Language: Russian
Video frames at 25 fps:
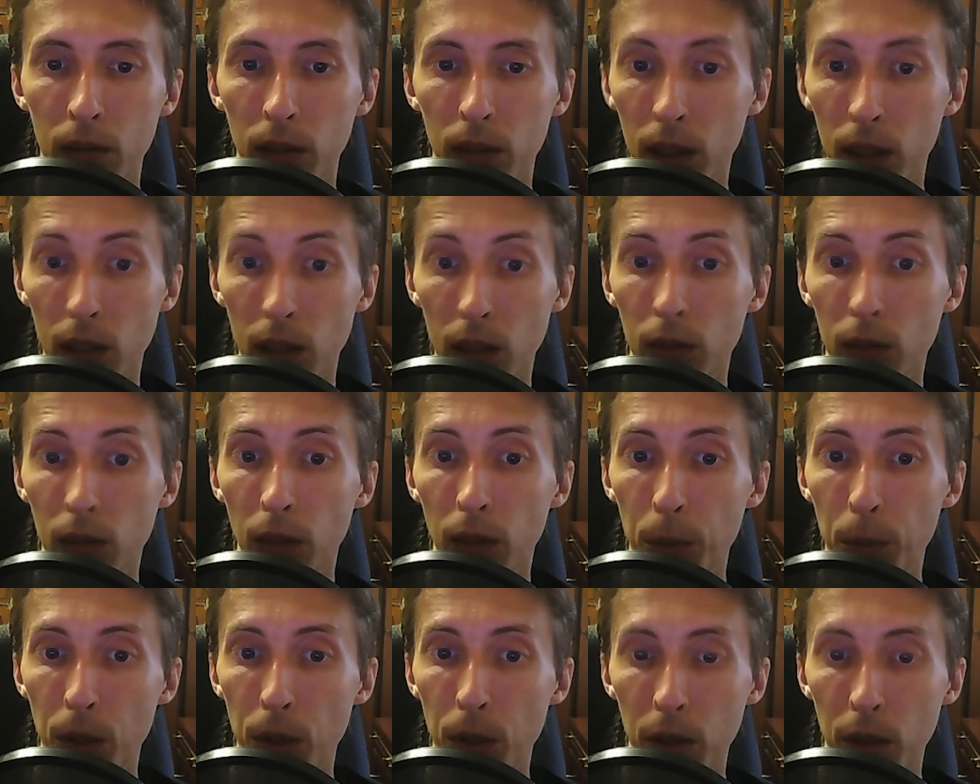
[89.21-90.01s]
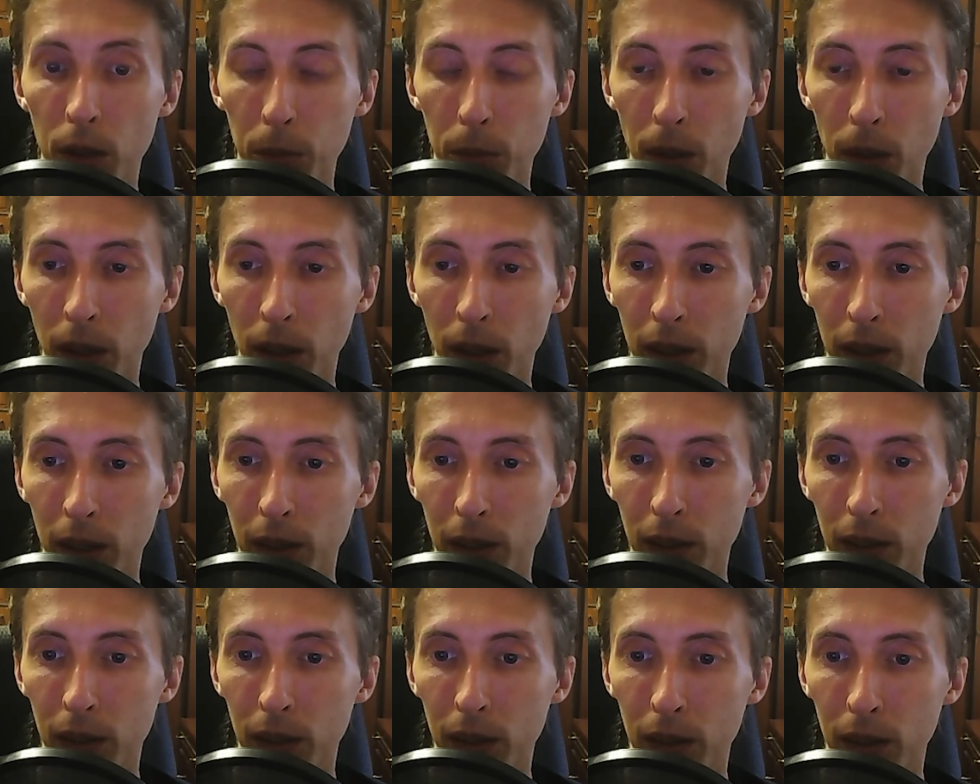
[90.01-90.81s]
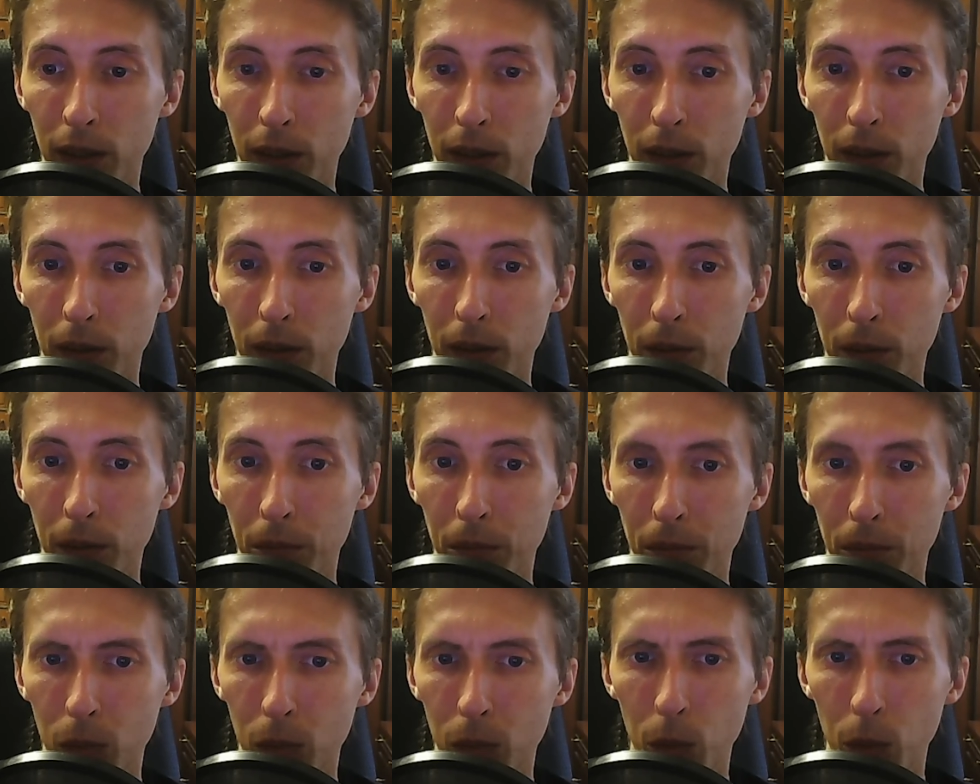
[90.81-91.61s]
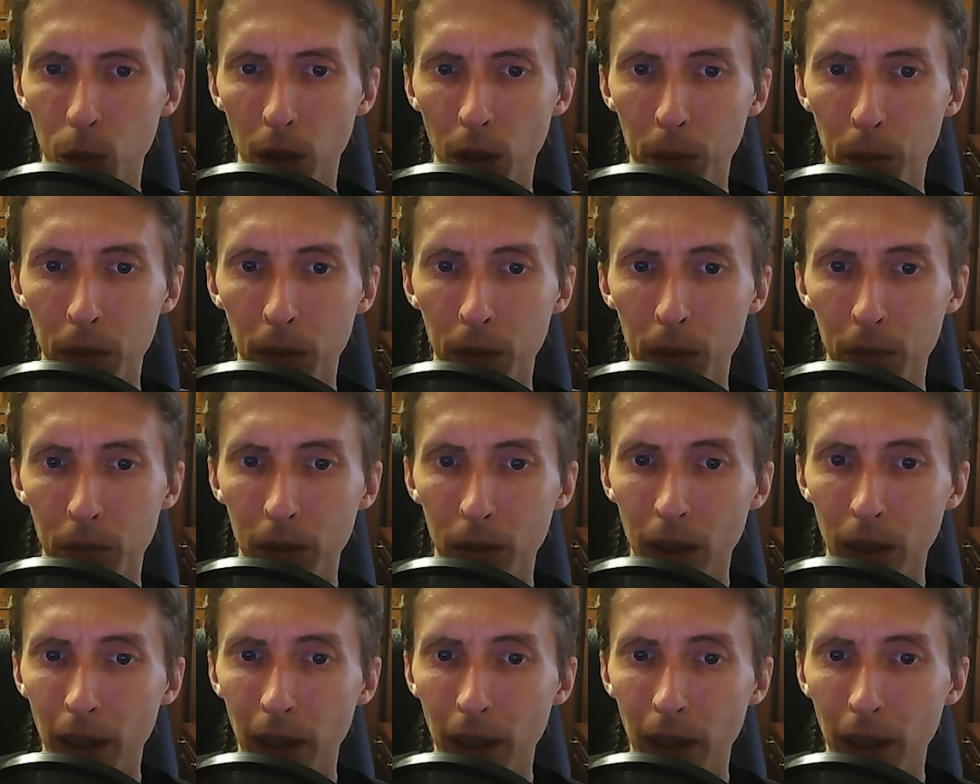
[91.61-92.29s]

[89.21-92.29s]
если вы вообще разбираетесь, э, ну, как бы,